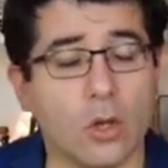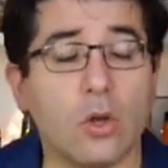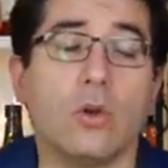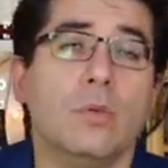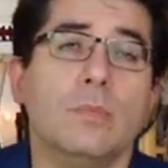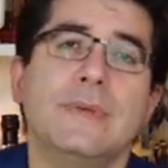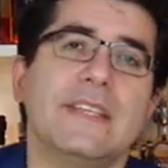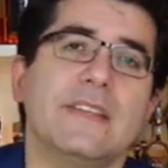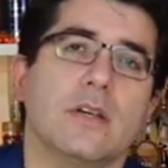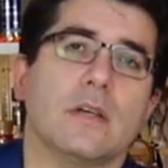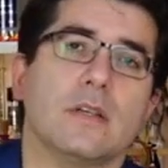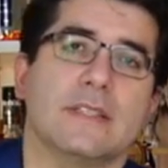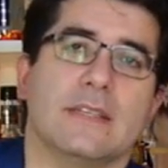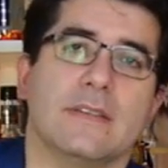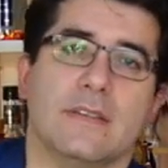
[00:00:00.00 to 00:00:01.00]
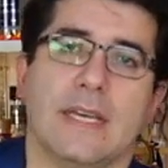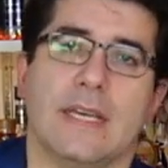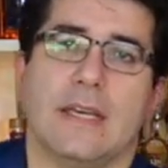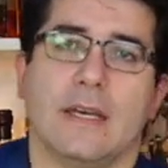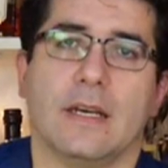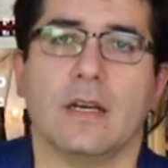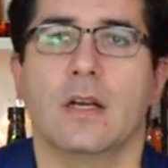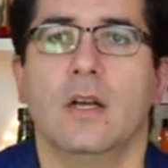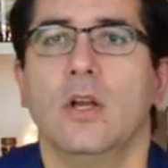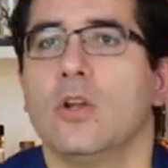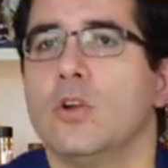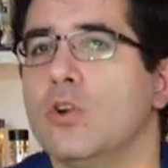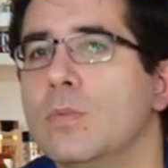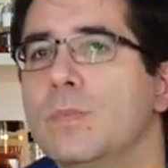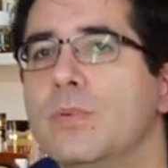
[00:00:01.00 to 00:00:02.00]
Le meilleur des verres,
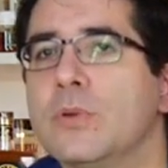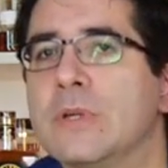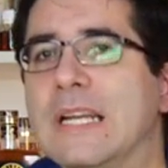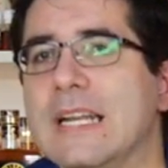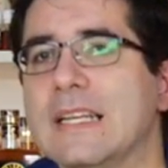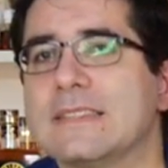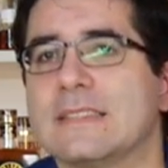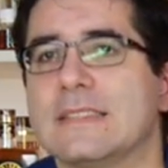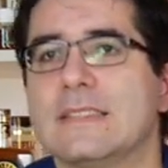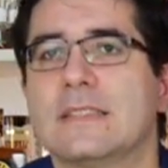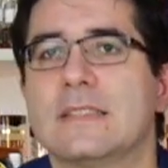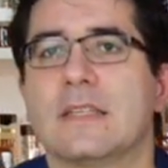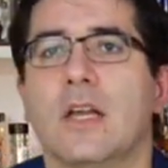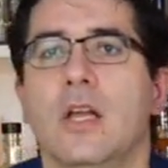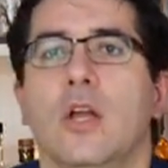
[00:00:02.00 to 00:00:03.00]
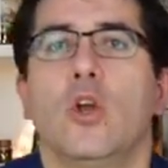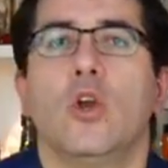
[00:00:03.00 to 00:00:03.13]
le plus classique,